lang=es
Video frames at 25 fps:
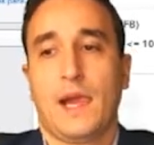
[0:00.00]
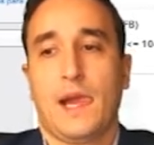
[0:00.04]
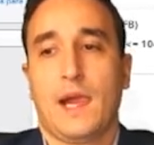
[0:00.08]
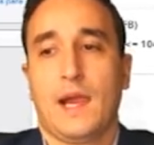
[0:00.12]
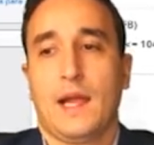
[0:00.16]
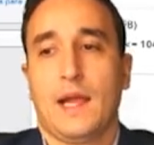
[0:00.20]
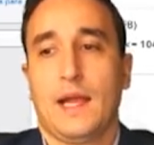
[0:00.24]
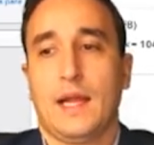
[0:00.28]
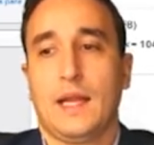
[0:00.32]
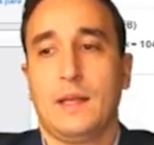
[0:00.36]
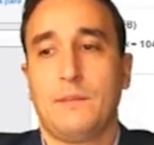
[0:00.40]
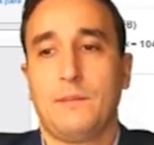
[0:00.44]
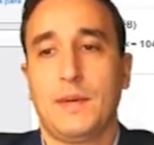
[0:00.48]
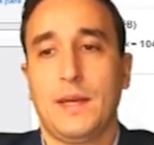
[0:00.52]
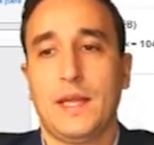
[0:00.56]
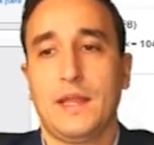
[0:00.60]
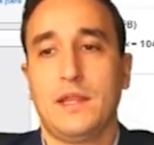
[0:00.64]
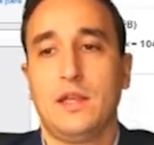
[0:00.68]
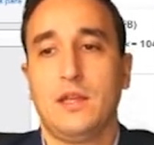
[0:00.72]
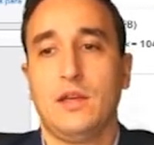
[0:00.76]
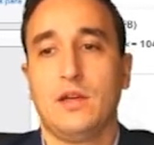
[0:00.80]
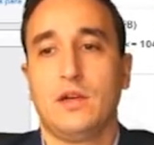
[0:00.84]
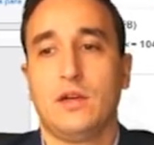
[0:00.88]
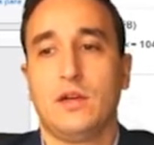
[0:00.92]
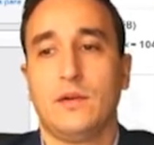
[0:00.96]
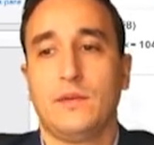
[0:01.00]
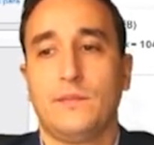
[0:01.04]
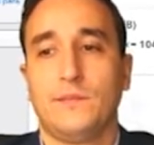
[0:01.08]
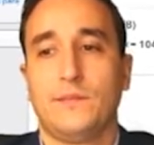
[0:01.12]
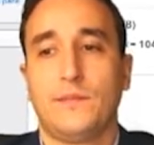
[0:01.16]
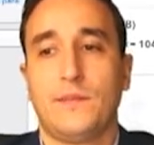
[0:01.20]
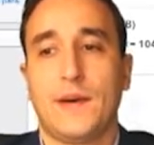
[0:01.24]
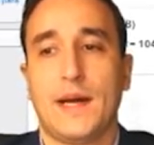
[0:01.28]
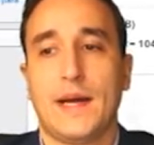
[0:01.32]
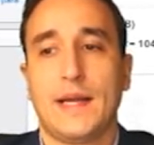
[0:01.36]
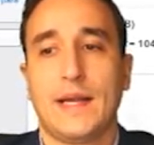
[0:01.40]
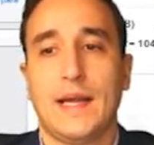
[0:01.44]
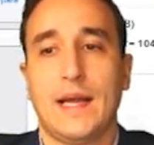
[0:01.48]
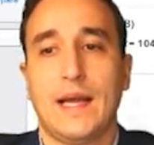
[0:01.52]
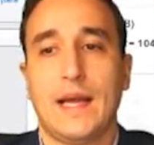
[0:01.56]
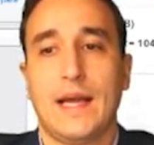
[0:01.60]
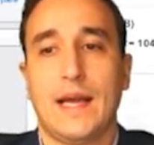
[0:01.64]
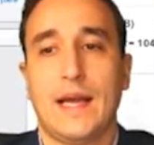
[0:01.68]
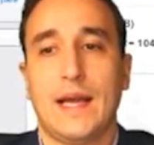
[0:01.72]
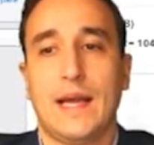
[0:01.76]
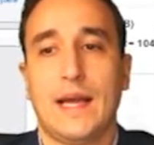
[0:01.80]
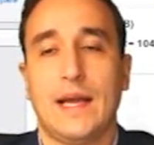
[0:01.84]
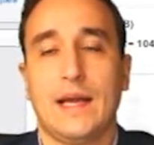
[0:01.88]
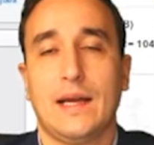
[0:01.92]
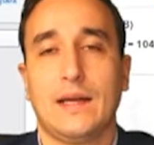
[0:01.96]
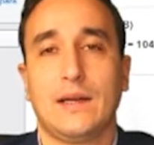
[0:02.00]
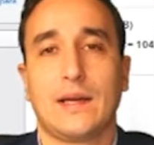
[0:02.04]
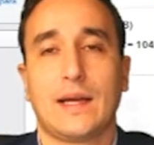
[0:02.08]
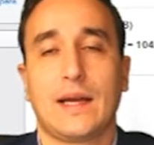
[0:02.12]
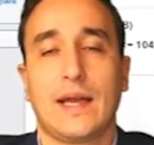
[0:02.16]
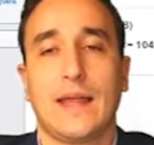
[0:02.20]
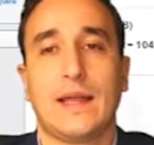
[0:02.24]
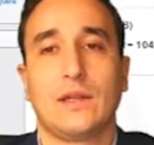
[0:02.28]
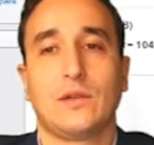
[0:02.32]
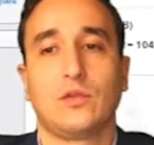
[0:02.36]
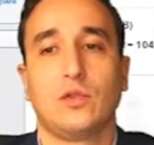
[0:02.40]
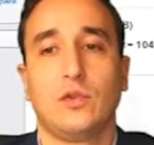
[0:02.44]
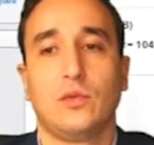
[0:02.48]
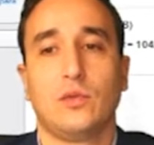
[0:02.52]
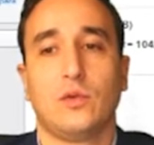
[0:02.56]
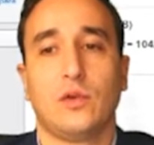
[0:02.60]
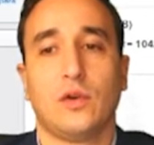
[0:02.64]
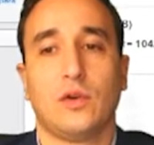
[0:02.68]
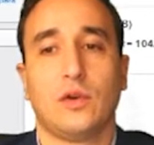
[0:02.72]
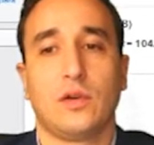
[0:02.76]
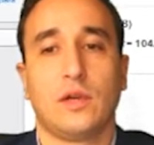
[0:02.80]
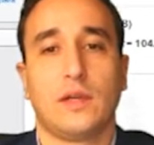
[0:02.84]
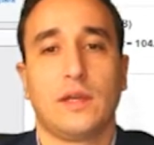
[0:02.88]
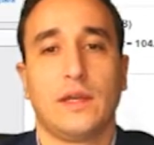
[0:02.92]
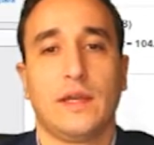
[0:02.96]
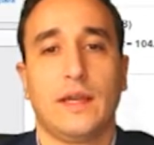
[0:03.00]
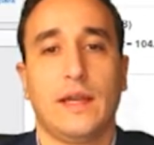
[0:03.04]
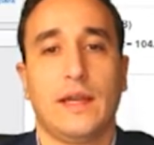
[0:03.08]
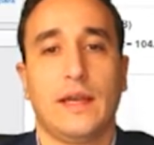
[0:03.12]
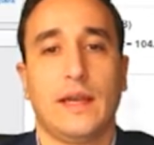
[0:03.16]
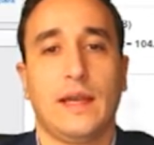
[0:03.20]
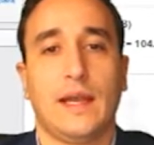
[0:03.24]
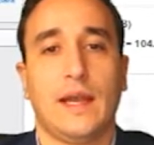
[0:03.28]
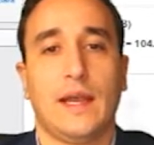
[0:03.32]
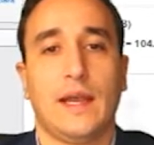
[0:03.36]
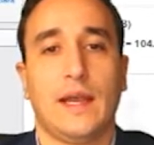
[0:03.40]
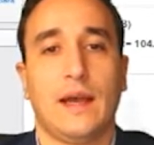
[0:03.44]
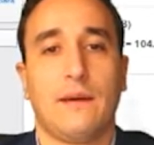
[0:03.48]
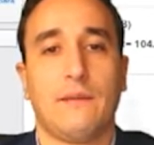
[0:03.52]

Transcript: el precio para cada turbo eh,